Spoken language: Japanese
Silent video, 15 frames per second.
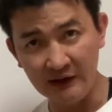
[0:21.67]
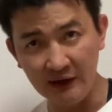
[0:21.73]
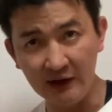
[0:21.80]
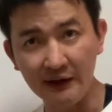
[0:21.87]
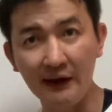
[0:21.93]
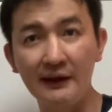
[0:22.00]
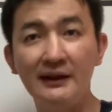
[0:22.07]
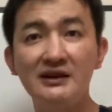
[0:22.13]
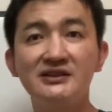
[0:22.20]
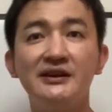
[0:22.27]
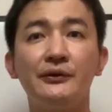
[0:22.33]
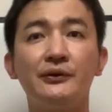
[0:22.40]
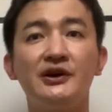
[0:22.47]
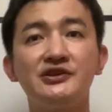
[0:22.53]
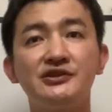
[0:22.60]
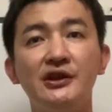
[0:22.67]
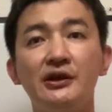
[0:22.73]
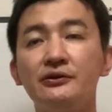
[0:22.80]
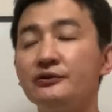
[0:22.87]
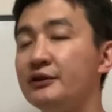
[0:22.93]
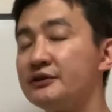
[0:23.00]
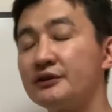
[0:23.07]
入れたり出したりとかしてい
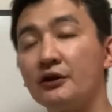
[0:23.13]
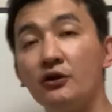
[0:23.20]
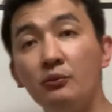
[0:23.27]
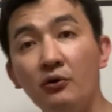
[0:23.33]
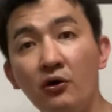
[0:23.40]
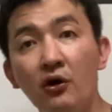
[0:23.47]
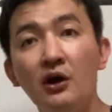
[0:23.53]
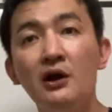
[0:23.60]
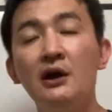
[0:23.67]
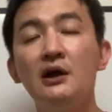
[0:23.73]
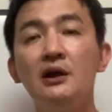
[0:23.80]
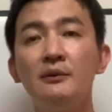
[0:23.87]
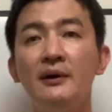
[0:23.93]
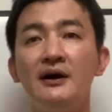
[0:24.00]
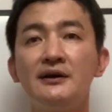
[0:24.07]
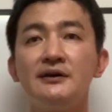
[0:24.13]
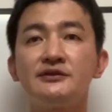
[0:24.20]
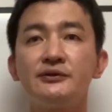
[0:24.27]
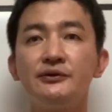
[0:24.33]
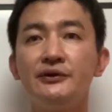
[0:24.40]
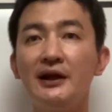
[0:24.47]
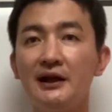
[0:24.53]
くんですけども、まあ、
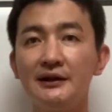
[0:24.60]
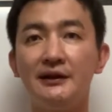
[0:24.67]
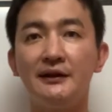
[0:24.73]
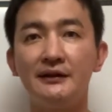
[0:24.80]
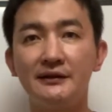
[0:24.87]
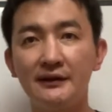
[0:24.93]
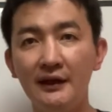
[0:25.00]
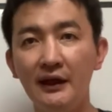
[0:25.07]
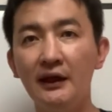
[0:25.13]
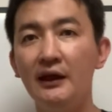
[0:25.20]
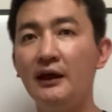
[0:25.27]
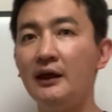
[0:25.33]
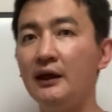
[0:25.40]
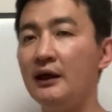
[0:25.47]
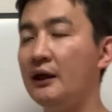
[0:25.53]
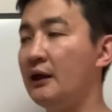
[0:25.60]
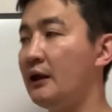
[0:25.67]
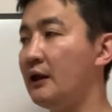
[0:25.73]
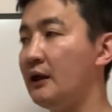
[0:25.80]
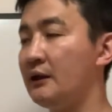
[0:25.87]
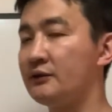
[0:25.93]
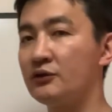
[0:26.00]
その中でですね、
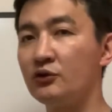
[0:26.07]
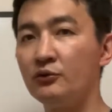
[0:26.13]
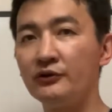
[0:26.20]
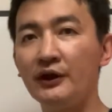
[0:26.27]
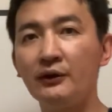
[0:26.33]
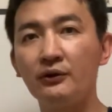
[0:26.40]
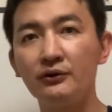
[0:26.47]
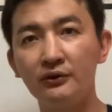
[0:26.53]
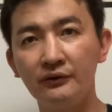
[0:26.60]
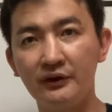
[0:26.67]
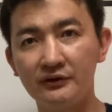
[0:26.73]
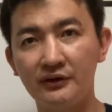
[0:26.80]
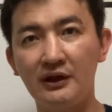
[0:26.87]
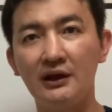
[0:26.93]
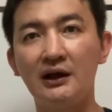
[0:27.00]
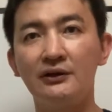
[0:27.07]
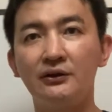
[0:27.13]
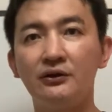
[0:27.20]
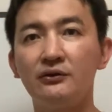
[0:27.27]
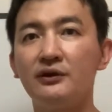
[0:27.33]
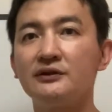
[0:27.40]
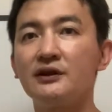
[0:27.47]
えー、その問題のことを熱機関って
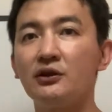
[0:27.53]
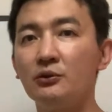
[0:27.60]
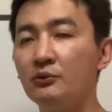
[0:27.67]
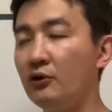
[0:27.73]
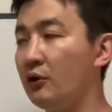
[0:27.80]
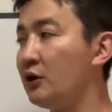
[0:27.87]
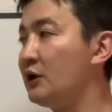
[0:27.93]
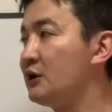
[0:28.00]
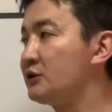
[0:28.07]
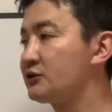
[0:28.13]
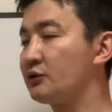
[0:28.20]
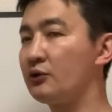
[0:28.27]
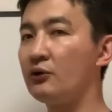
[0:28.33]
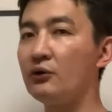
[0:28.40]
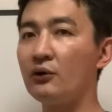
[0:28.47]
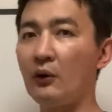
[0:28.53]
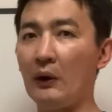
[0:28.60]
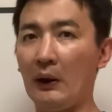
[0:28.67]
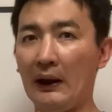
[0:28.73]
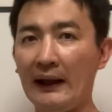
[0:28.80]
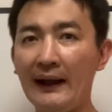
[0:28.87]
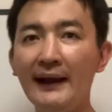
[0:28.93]
言うんですけども、その
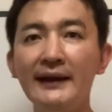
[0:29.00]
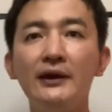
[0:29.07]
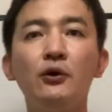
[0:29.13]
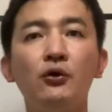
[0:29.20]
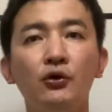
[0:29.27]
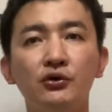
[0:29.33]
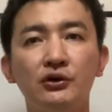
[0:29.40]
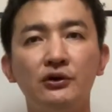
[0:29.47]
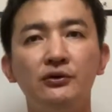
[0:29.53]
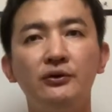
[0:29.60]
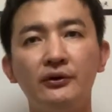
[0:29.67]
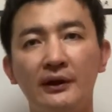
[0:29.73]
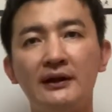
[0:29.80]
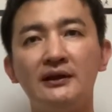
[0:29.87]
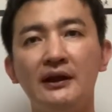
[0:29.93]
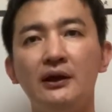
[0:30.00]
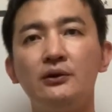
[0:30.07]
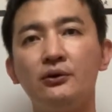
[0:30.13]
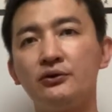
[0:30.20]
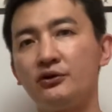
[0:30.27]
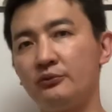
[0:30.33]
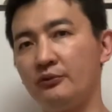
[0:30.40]
解放っていうのをやってい
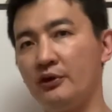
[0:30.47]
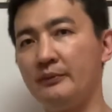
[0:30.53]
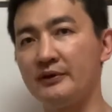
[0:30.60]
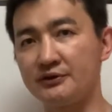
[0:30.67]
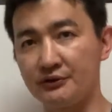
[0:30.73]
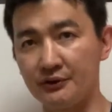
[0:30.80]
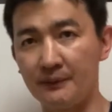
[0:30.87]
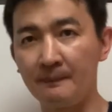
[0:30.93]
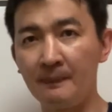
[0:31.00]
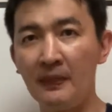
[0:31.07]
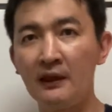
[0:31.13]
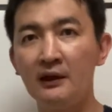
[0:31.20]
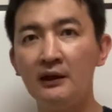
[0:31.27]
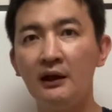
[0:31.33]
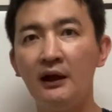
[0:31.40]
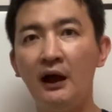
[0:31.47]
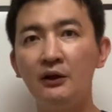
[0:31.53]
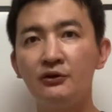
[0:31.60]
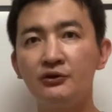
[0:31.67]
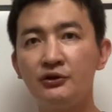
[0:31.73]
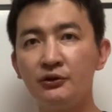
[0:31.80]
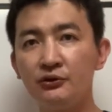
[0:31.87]
こうと思います。あ
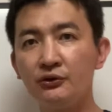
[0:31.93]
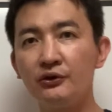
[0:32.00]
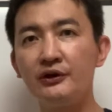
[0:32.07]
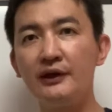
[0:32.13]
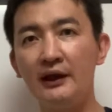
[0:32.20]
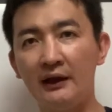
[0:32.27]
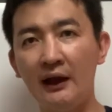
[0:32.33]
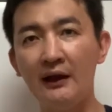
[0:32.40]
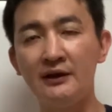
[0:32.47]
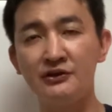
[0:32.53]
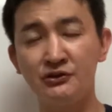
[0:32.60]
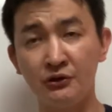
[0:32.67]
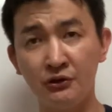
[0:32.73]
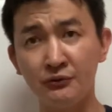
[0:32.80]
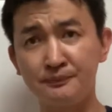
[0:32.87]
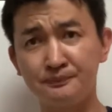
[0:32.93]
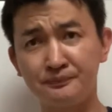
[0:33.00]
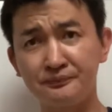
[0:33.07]
の、一通りね、話を